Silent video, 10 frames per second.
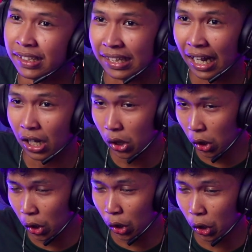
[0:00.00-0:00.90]

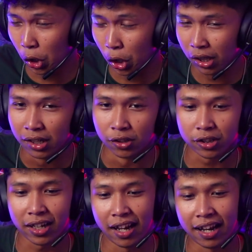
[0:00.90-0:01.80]
Sahur.
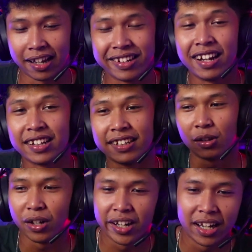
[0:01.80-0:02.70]
Terus kayak lagi yang lagi
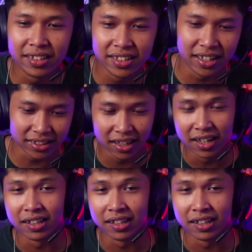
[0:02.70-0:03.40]
satu yang genji guys.